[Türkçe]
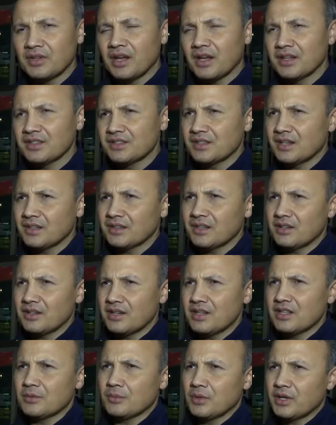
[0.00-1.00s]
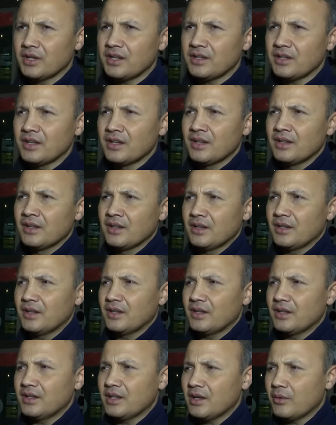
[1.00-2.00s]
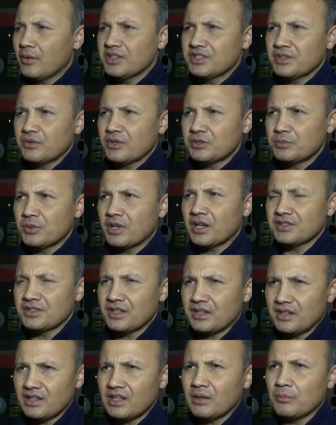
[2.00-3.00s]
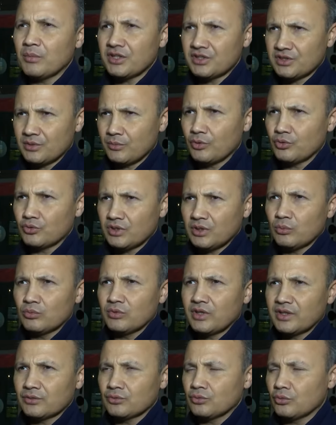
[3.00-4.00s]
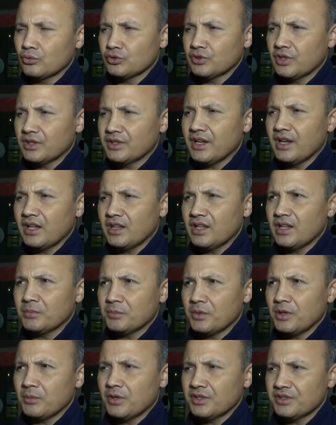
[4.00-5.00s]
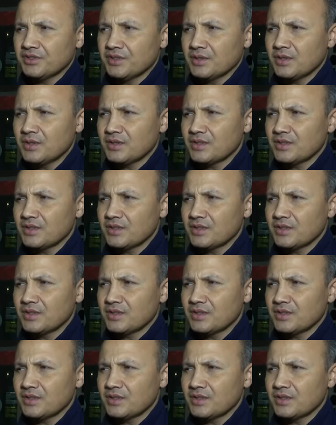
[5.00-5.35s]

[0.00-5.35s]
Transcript: Haziran'dan itibaren e, yavaş yavaş birkaç deneyden başlamak üzere bunların sonuçlarını elde etmeye başlarız.